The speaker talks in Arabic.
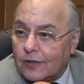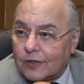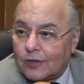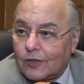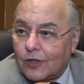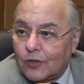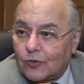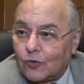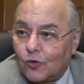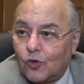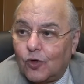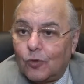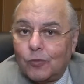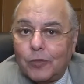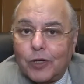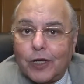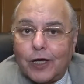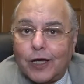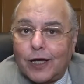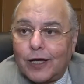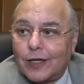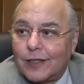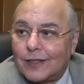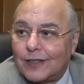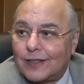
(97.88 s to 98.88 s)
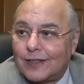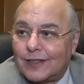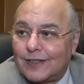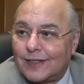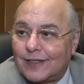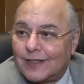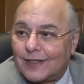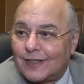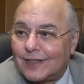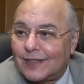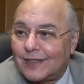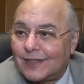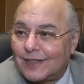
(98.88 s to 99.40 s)
هتقول لهم ايه يعني
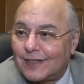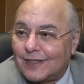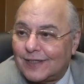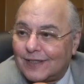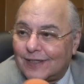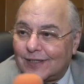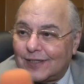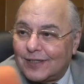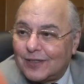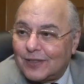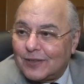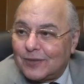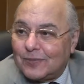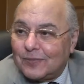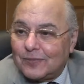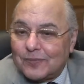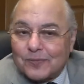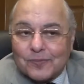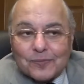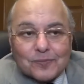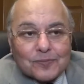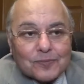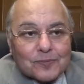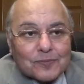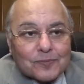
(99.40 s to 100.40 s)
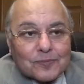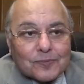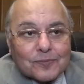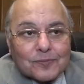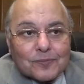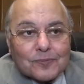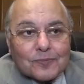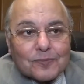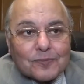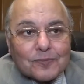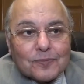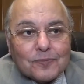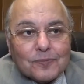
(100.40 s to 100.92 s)
حضرتك
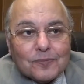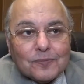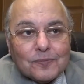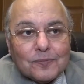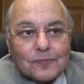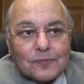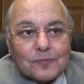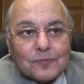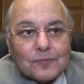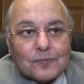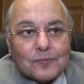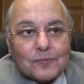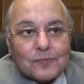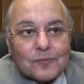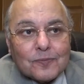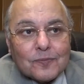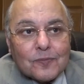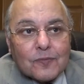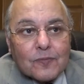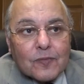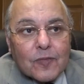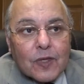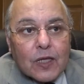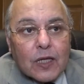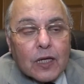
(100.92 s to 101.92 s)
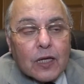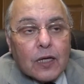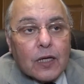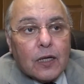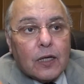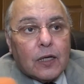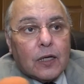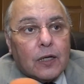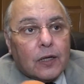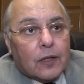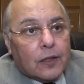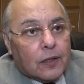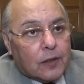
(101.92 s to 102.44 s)
هتبقى منافس عنيد قوي
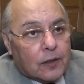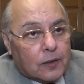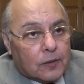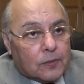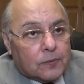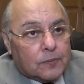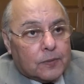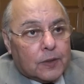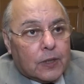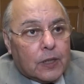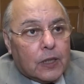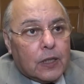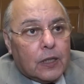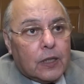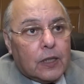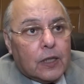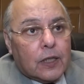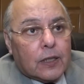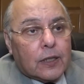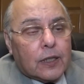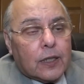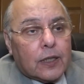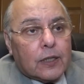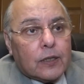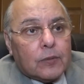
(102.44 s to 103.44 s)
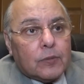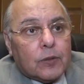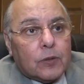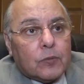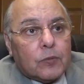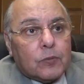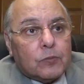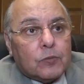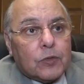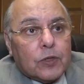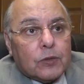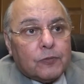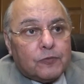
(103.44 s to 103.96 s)
اه يعني هنبقى
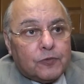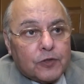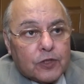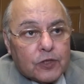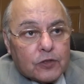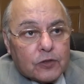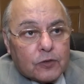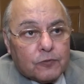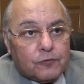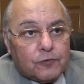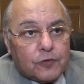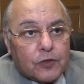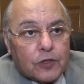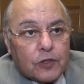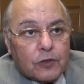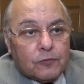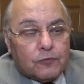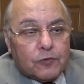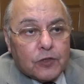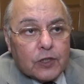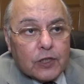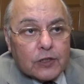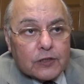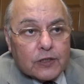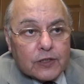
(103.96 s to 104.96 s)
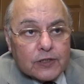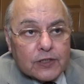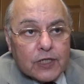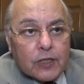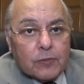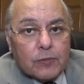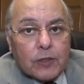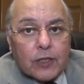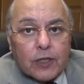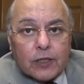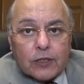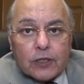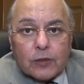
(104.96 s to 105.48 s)
في في في
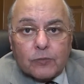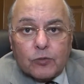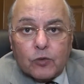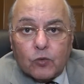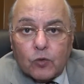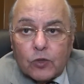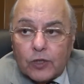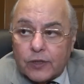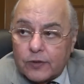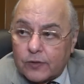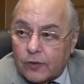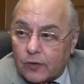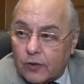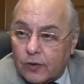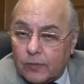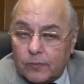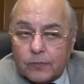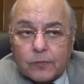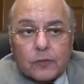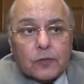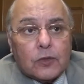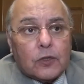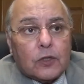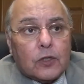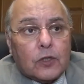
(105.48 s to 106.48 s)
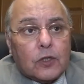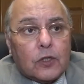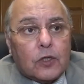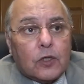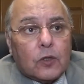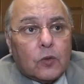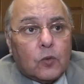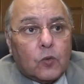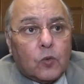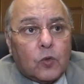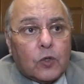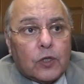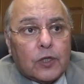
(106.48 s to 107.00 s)
الالتزام الادبي والاحترام
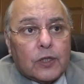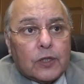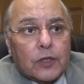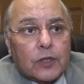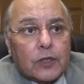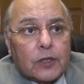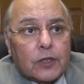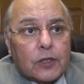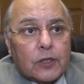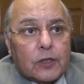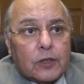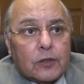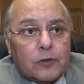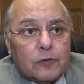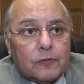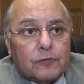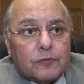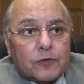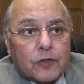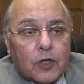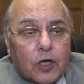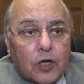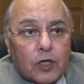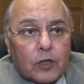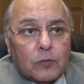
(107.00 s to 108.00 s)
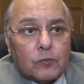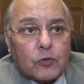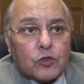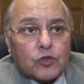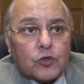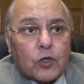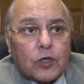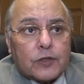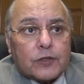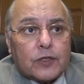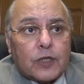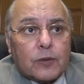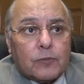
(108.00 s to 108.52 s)
وفي طرح
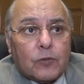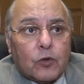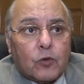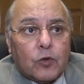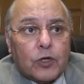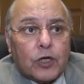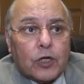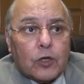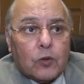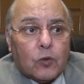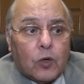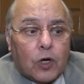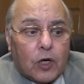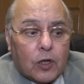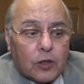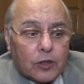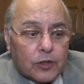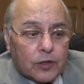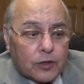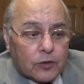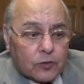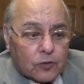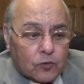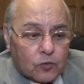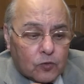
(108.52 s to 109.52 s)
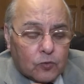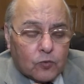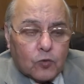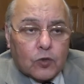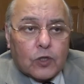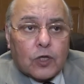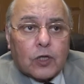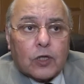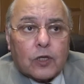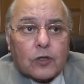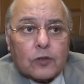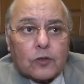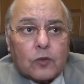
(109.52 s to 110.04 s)
المشروعات التنمويه وحقيقه الامور
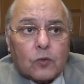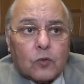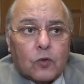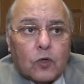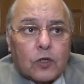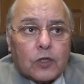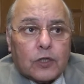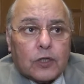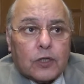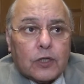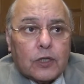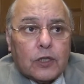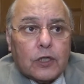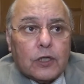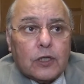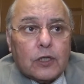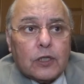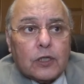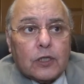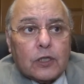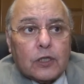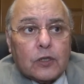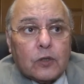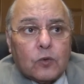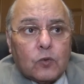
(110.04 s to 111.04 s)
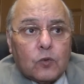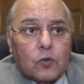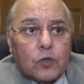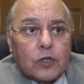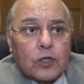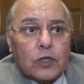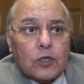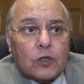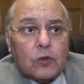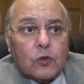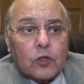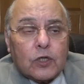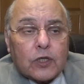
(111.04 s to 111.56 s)
على ارض الواقع
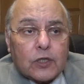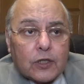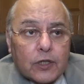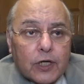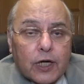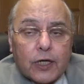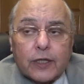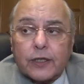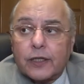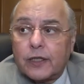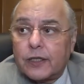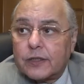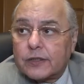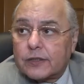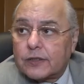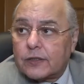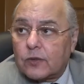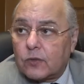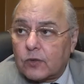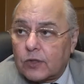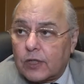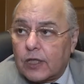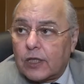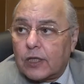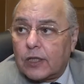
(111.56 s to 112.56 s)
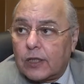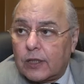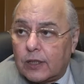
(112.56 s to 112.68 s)
واقناع الناس هو ده